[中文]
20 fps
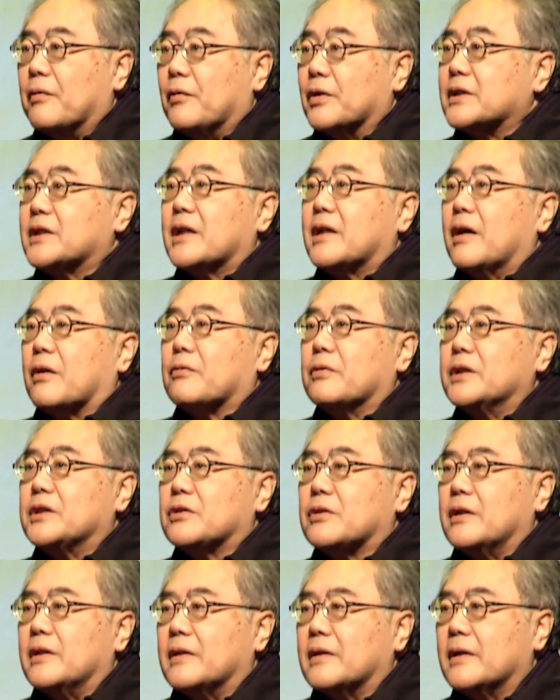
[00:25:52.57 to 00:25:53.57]
我是一个
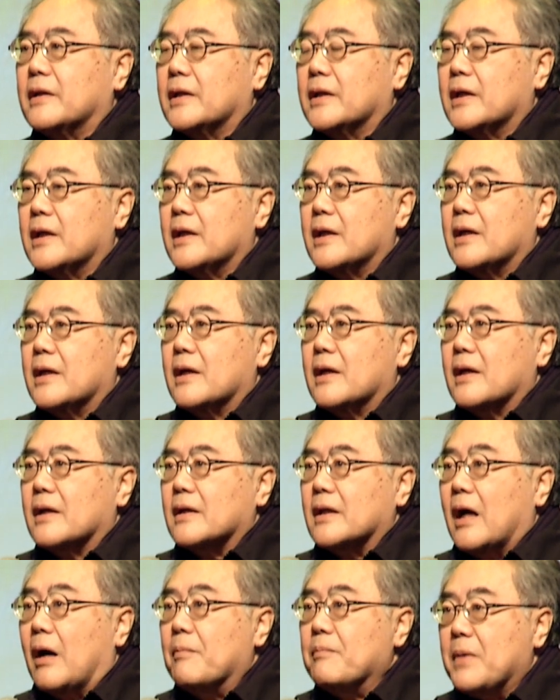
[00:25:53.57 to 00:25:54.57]
Christian，
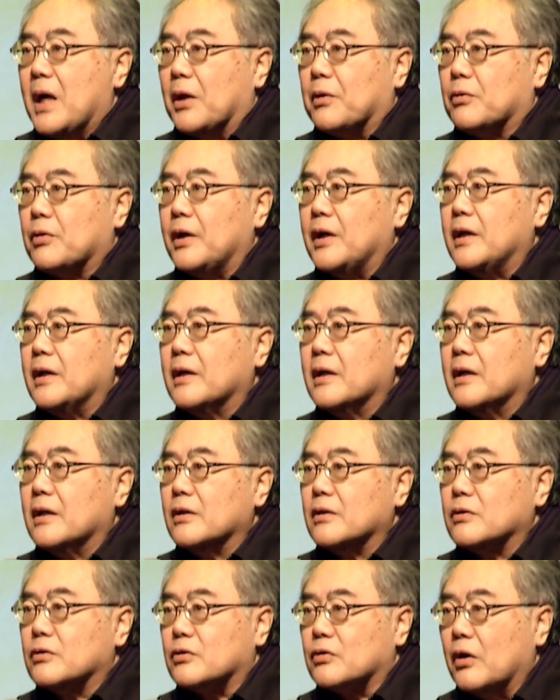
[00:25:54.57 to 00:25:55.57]
你要面对
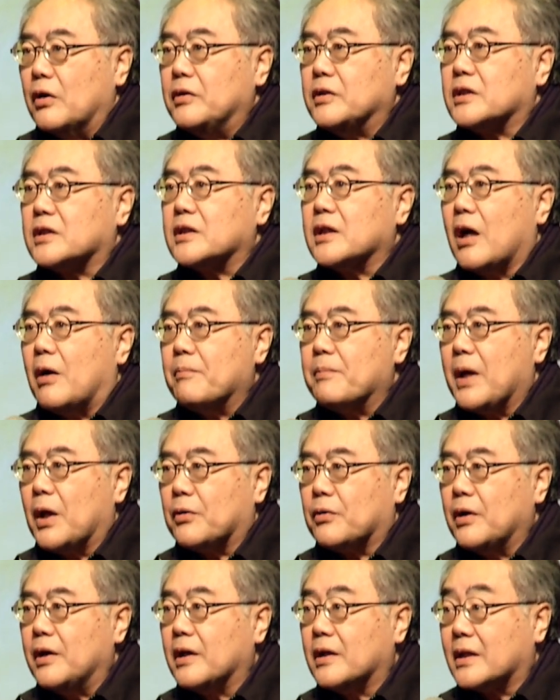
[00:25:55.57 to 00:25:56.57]
随时要面
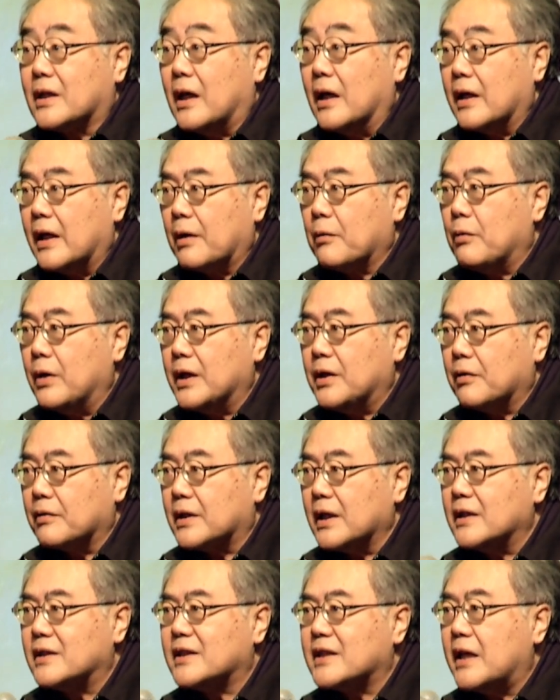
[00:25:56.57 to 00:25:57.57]
对可能会有
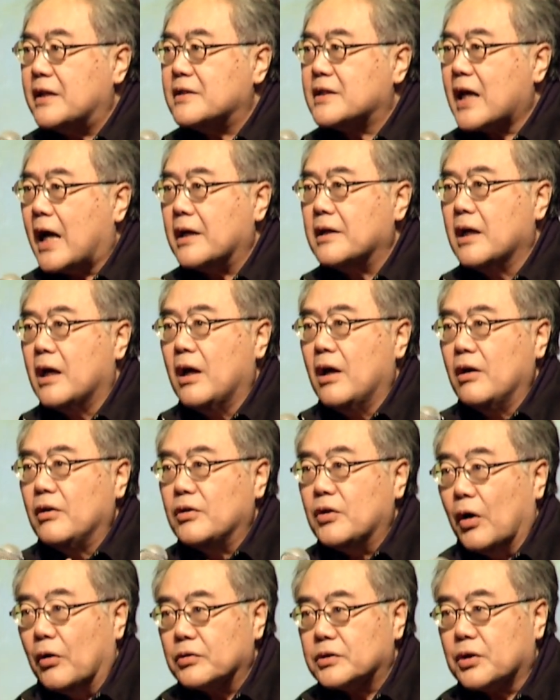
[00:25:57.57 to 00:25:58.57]
的征战，
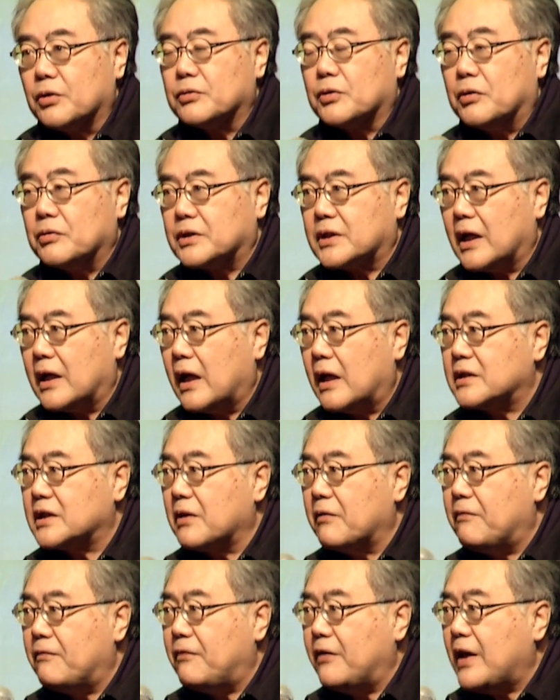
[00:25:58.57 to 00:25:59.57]
有时候这种征战是
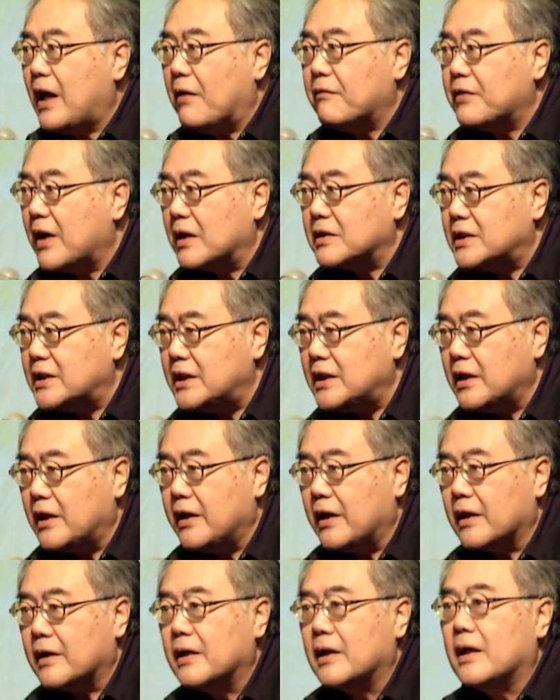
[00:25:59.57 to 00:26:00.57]
非常非常激
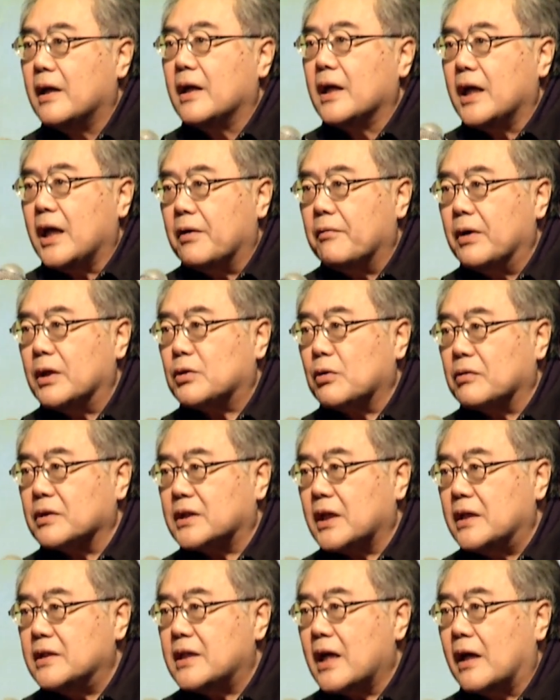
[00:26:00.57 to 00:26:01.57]
烈，因为这种
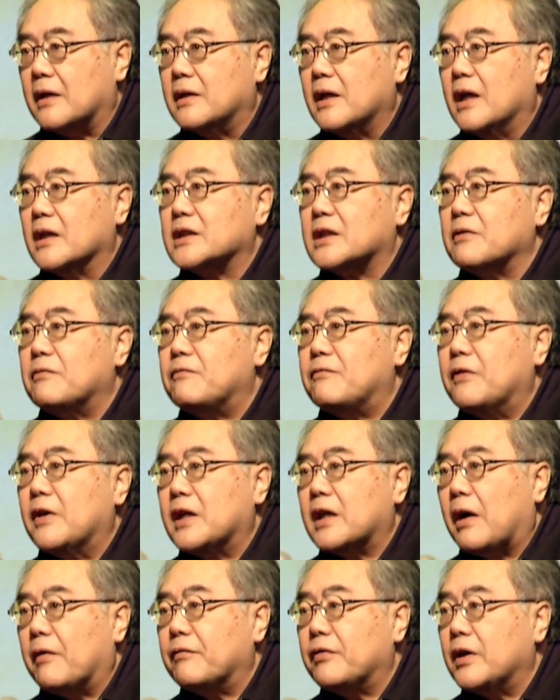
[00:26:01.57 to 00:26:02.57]
征战是非
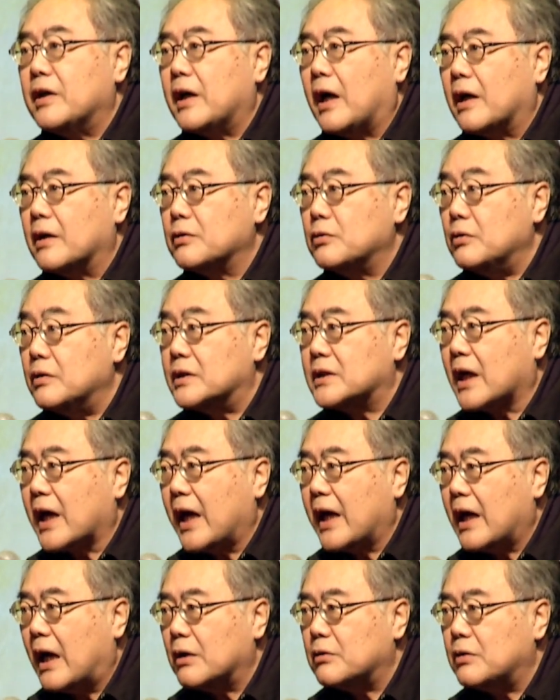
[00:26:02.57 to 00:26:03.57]
常非常与这
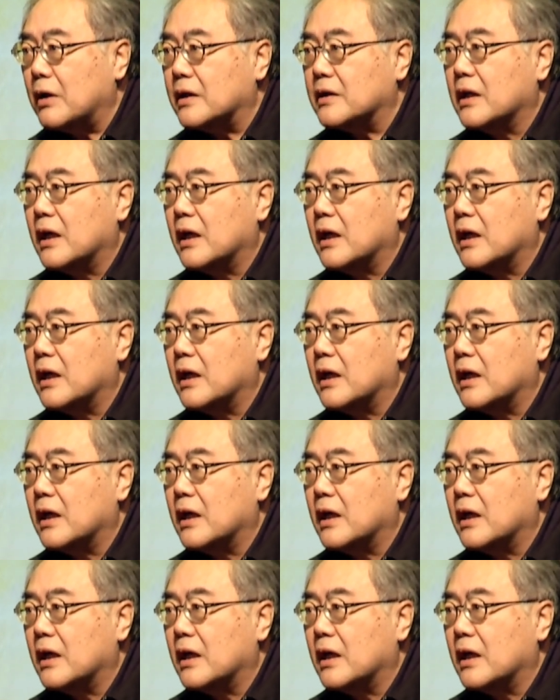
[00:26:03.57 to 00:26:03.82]
黑暗权